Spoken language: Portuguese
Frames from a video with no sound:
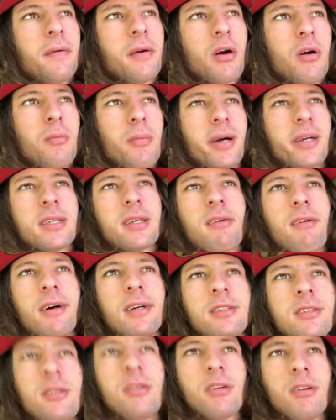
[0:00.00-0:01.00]
Começa
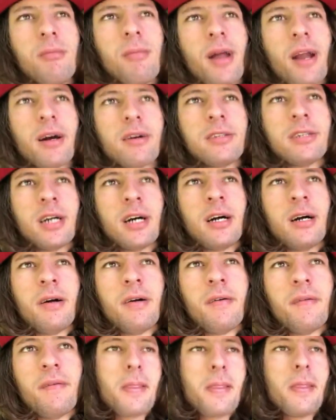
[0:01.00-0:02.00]
quase junto com o maracujá.
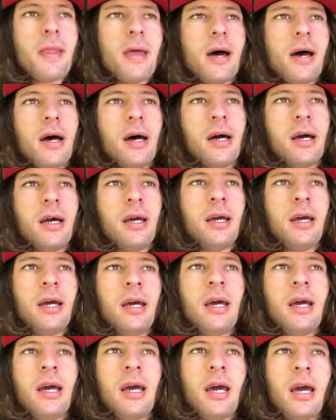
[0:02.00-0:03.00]

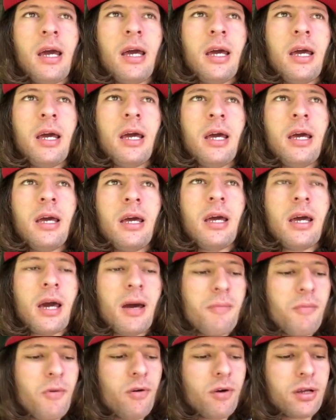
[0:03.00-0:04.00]
Daí
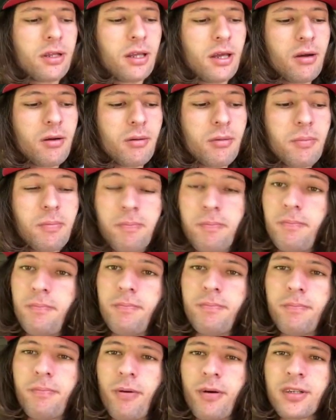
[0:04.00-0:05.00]
é bom que daí eu
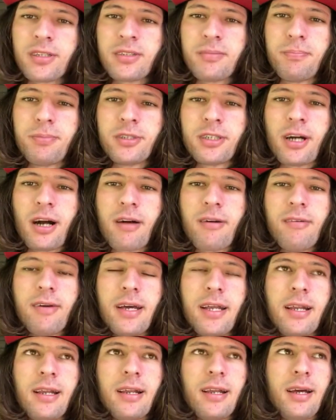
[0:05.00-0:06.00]
posso puxar com
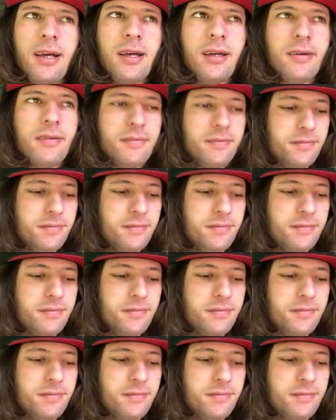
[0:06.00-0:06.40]
ele ali.